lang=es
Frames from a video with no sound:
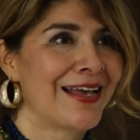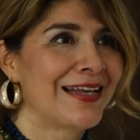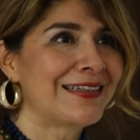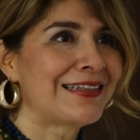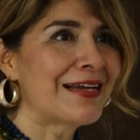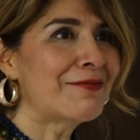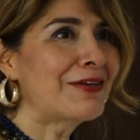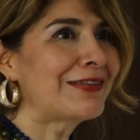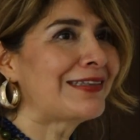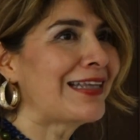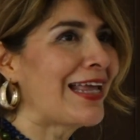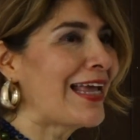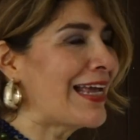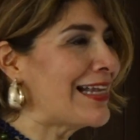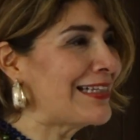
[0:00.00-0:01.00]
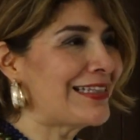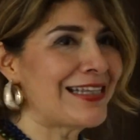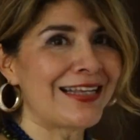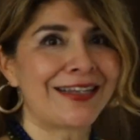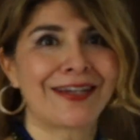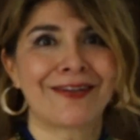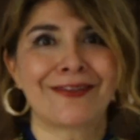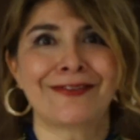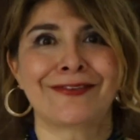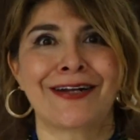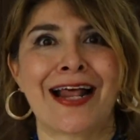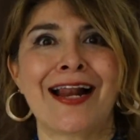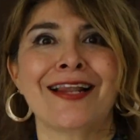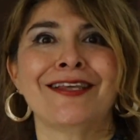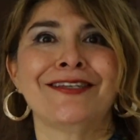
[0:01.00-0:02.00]
Estamos en el Centro
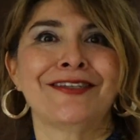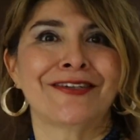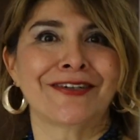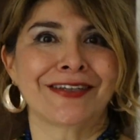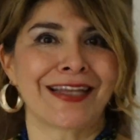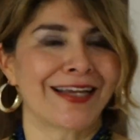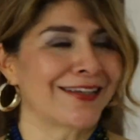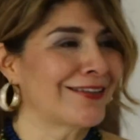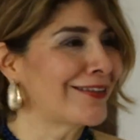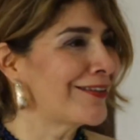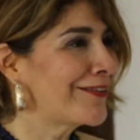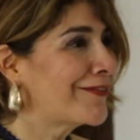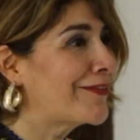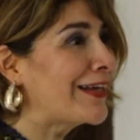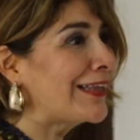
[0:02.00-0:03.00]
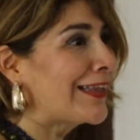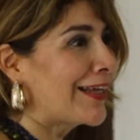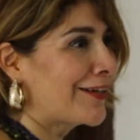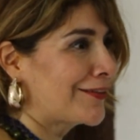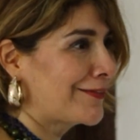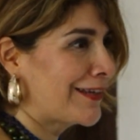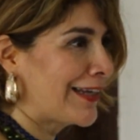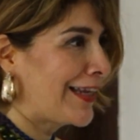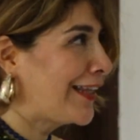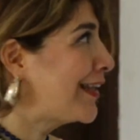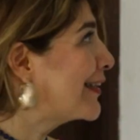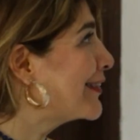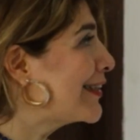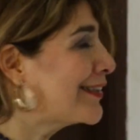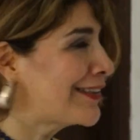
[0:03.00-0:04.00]
Cultural Yogotán. Cuéntanos, Diana,
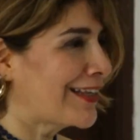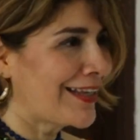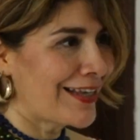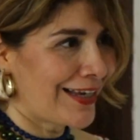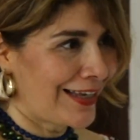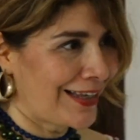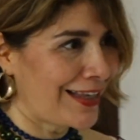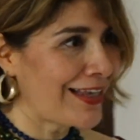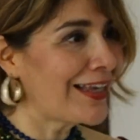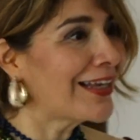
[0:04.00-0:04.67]
qué se enseña aquí?